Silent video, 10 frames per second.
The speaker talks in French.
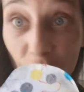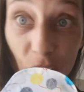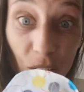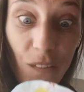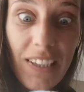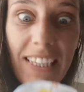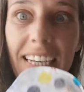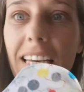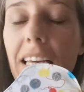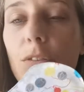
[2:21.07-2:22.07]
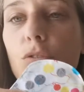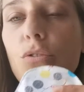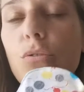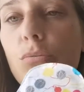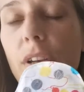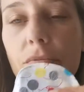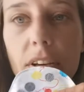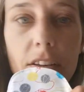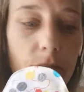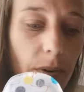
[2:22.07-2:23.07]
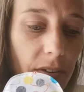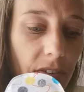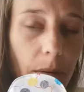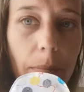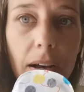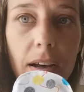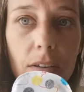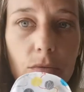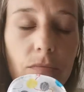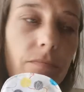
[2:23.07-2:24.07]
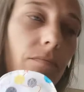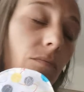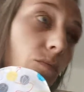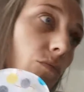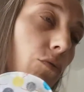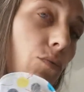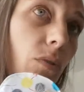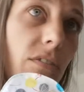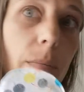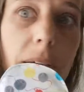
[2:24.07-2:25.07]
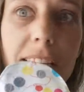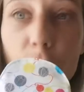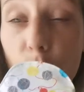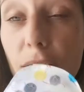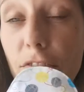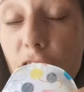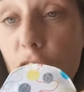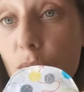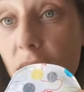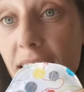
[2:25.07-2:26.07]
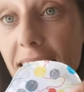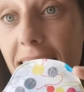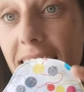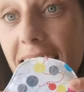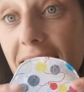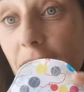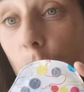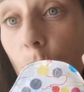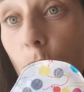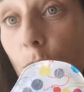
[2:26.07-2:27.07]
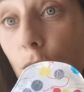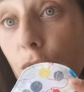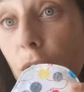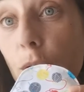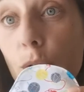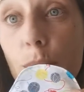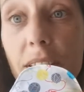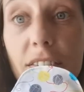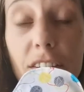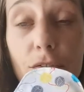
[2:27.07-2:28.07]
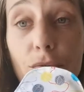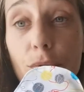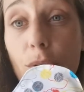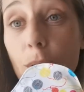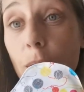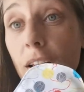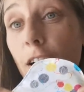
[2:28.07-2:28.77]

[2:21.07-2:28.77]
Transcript: en gros et donc du coup oui effectivement ça pas soit ça n'a pas été tout réfléchi, soit ça n'a, on, veut économiser sur, euh,